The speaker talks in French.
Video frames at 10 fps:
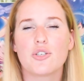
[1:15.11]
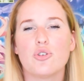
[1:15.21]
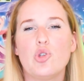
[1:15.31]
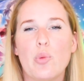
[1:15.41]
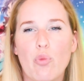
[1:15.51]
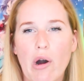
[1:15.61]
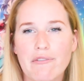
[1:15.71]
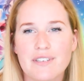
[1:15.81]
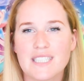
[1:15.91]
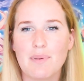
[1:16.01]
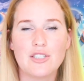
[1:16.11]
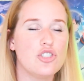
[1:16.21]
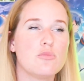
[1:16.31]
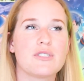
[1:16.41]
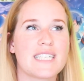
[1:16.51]
que de moi en fait, c'est pas
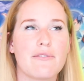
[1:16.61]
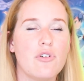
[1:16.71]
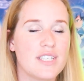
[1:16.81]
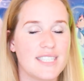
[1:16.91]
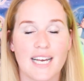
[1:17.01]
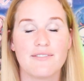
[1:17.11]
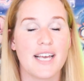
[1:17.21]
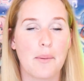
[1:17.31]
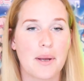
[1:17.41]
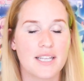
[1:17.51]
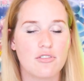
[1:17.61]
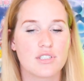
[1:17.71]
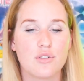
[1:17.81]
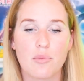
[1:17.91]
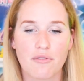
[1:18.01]
juste mon cerveau qui s'est réveillé un matin en se
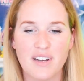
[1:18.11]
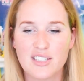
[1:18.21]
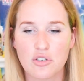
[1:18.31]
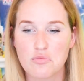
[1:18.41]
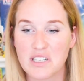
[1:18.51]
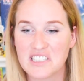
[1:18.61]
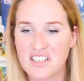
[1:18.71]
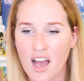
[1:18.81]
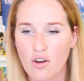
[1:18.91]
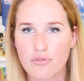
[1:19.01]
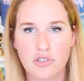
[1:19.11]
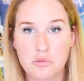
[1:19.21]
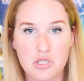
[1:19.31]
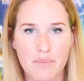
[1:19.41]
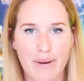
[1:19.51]
disant mais en fait l'humanitaire euh,
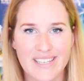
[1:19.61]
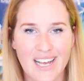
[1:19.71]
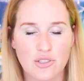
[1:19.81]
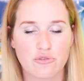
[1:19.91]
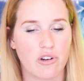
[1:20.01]
franchement j'aime pas ça tu